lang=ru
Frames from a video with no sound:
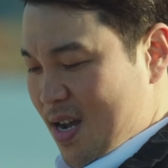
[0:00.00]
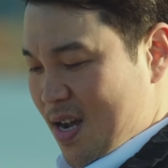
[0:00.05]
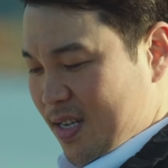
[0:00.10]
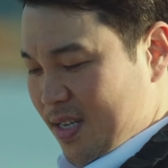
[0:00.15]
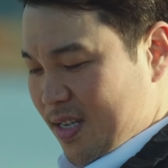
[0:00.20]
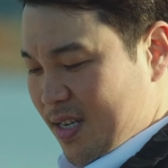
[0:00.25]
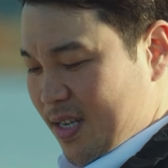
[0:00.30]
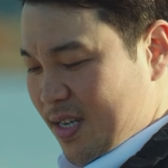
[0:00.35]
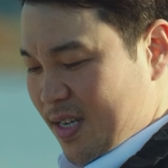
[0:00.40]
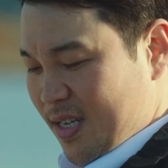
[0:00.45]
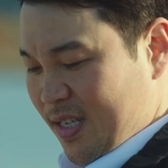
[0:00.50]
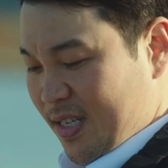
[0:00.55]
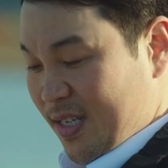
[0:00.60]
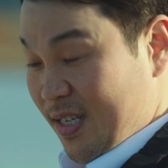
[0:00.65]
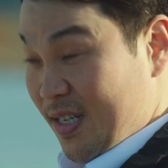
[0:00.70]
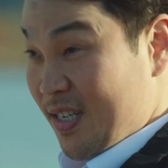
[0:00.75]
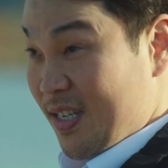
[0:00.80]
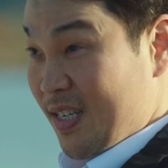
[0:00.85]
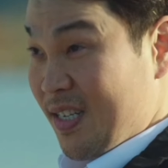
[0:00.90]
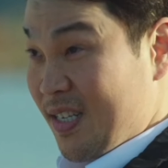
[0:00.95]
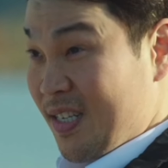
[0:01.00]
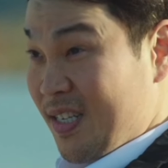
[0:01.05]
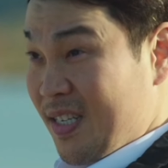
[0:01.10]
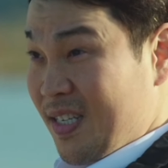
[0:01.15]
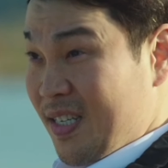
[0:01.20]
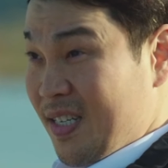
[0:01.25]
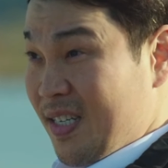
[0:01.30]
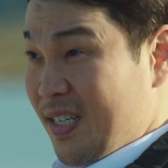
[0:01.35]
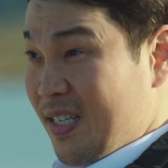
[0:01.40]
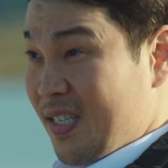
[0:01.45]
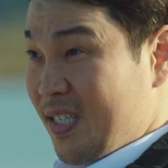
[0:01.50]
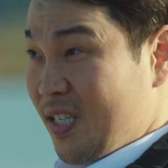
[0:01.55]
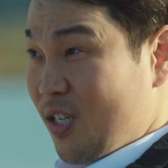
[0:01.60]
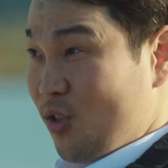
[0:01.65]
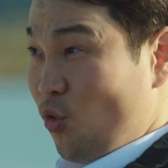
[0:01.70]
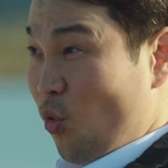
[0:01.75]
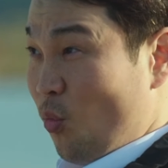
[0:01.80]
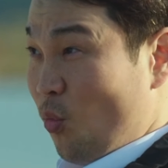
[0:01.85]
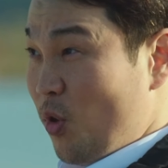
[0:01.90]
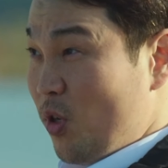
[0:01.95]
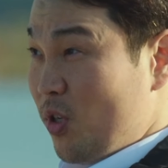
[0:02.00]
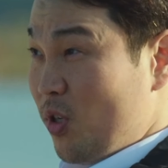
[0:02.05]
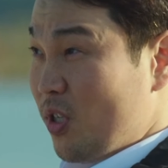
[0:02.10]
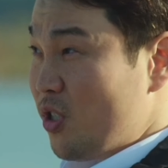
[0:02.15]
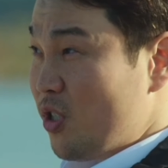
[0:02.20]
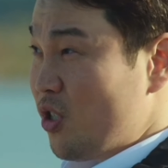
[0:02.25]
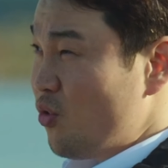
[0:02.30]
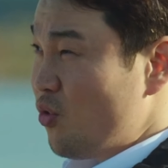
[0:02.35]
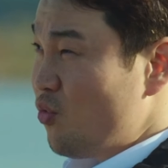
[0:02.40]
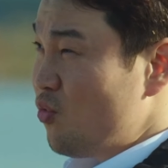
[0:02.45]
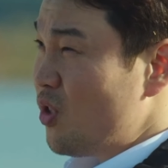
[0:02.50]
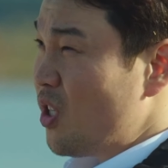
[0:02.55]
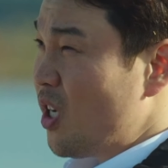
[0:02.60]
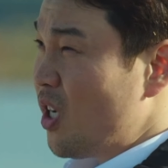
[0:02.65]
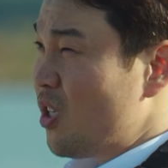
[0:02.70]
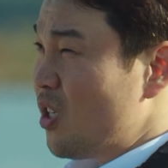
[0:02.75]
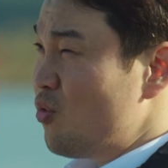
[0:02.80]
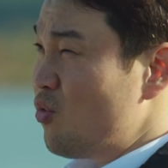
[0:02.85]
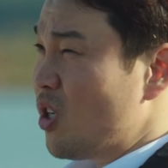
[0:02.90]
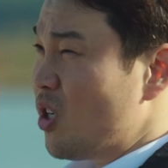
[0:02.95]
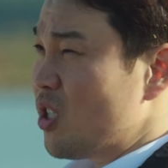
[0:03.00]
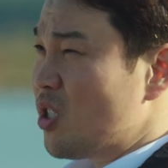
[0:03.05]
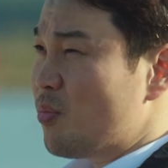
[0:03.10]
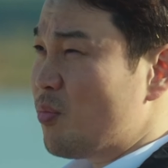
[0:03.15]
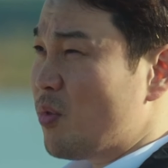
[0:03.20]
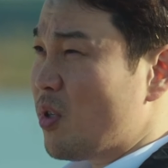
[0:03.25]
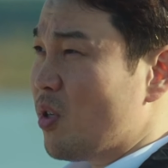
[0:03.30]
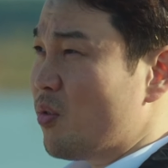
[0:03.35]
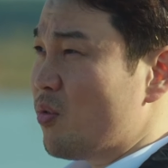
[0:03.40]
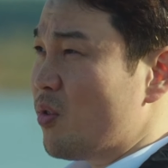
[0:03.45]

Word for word: Оказалось, что зарабатывать деньги очень